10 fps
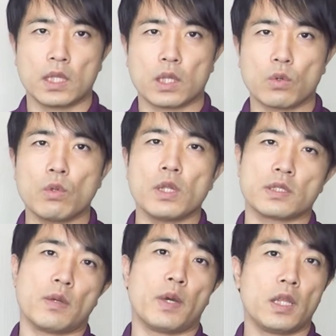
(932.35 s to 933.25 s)
でこのような
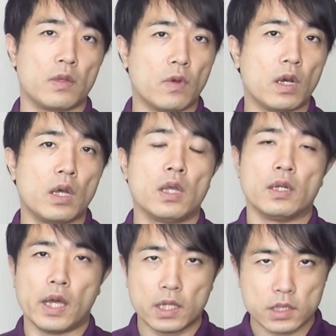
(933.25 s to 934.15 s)
ですね場合には
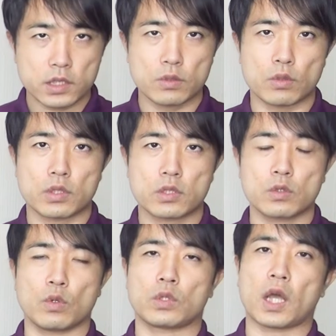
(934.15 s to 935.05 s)
卵子の
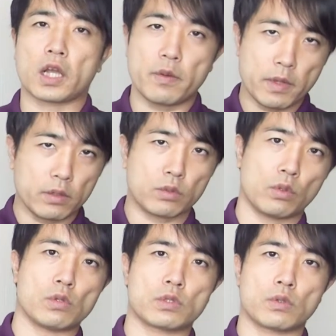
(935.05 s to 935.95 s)
質を高めると
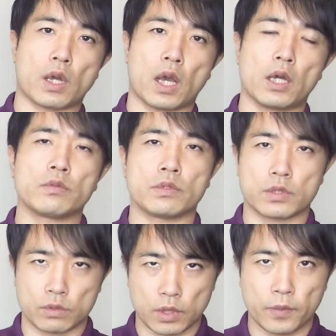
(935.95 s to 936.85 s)
いう必要があるん
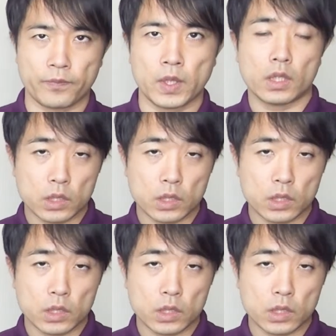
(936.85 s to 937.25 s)
ですよね。